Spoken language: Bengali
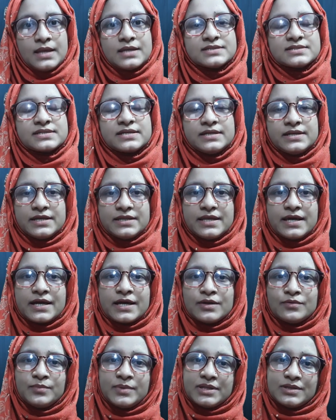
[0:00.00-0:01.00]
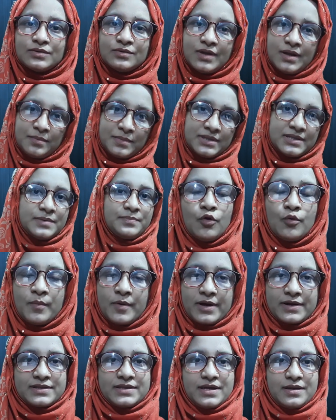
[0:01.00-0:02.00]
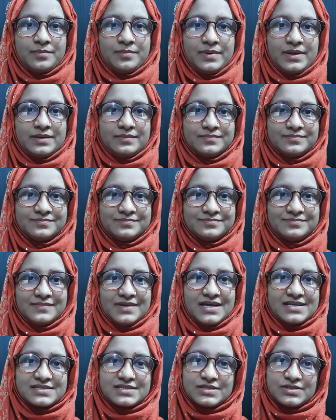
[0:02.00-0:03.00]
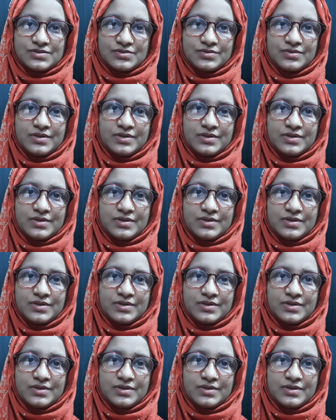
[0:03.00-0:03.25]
স্ক্রিনে দেখানো ম্যাথগুলো আমাদের হোমওয়ার্ক থাকবে আজকে